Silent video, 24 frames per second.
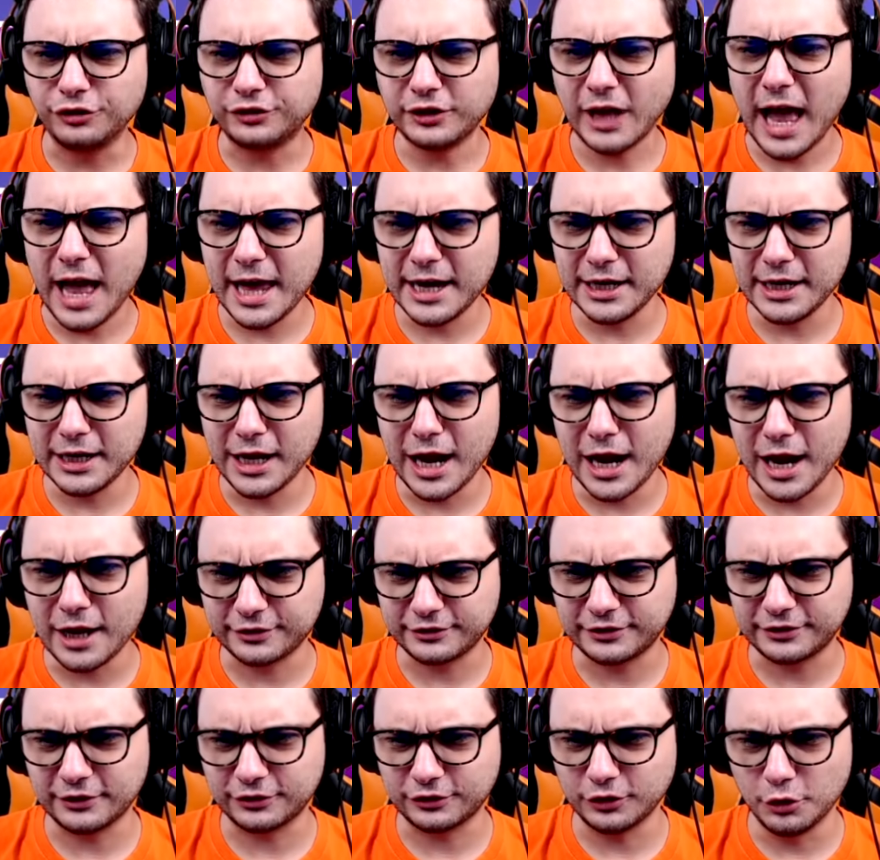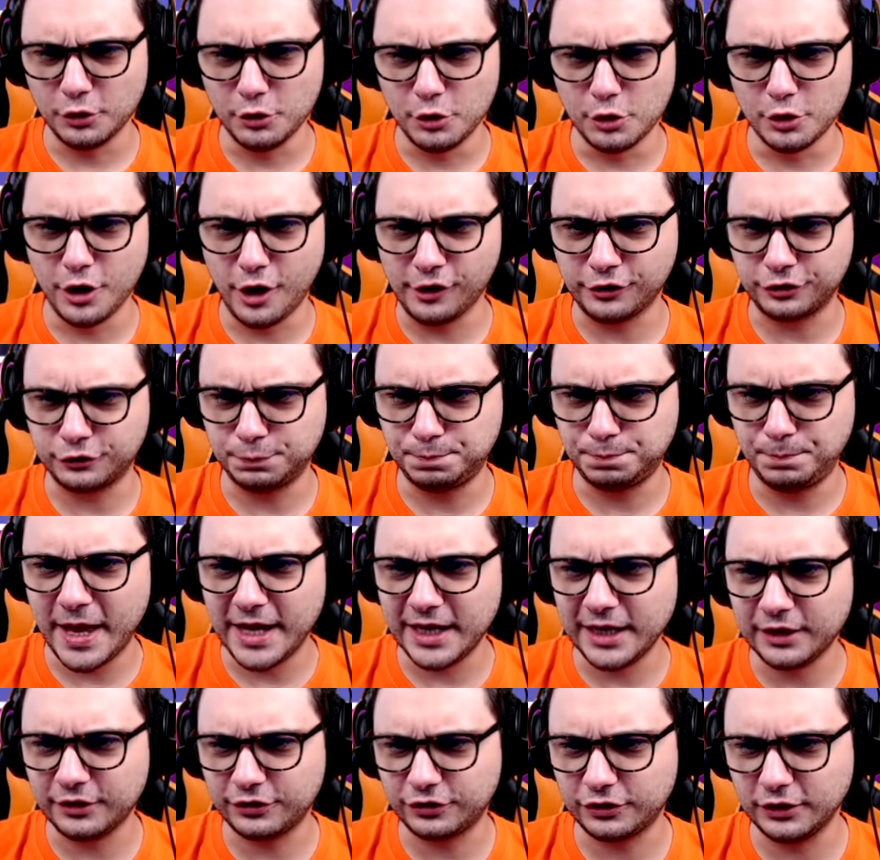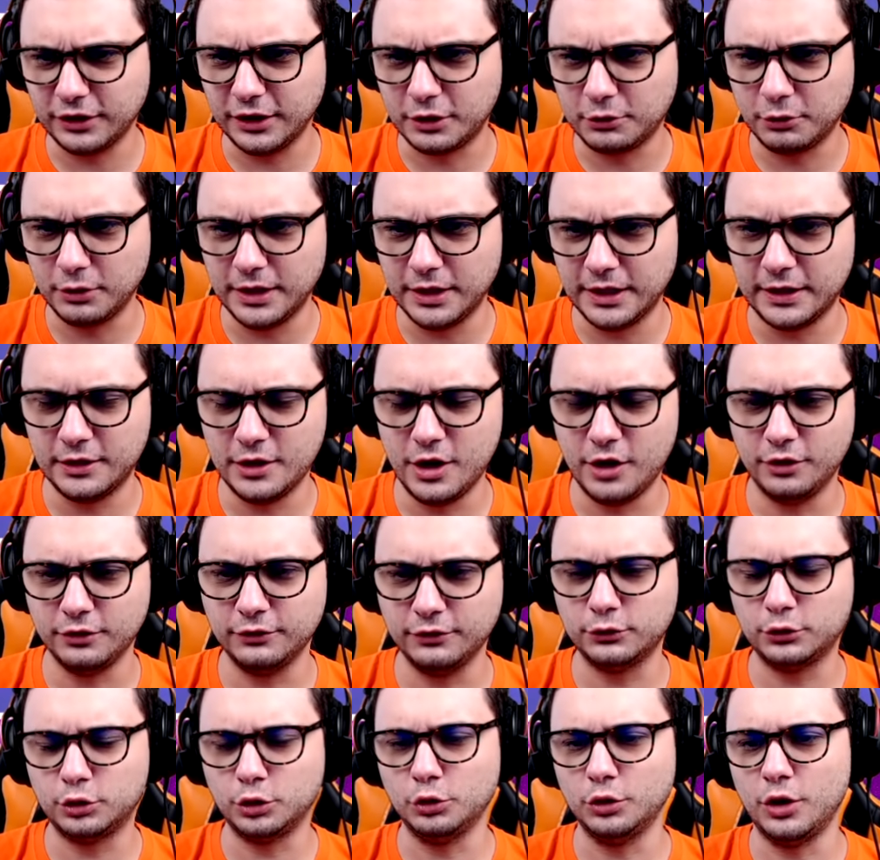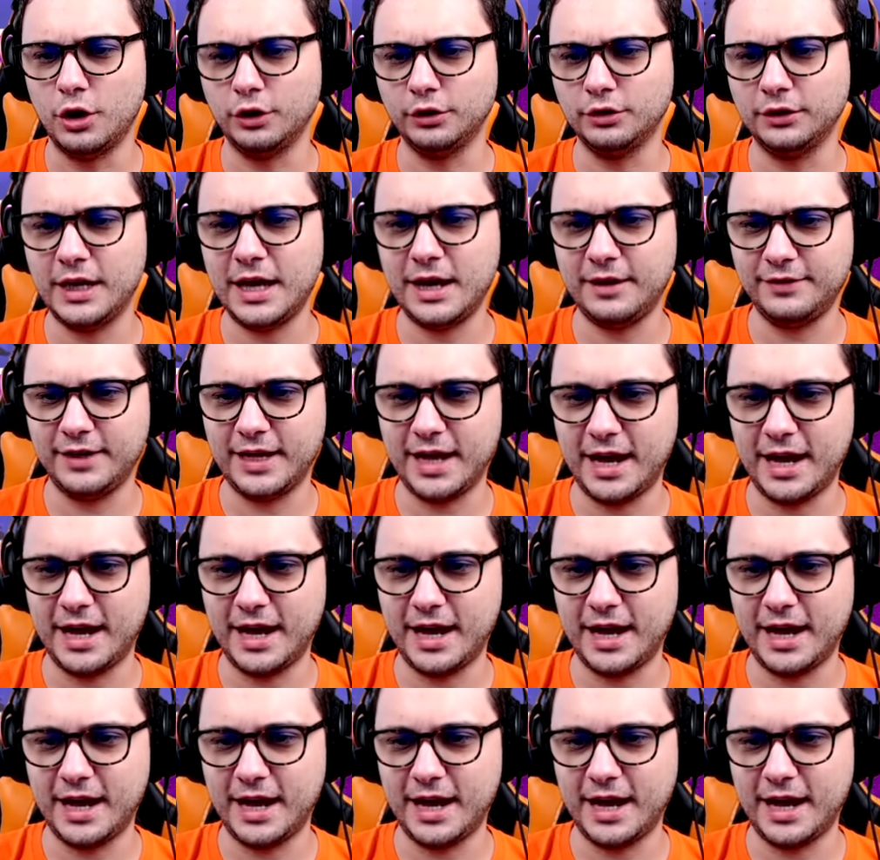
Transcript: c'eri nella season 1! Sparisci di qui! Non, tu non devi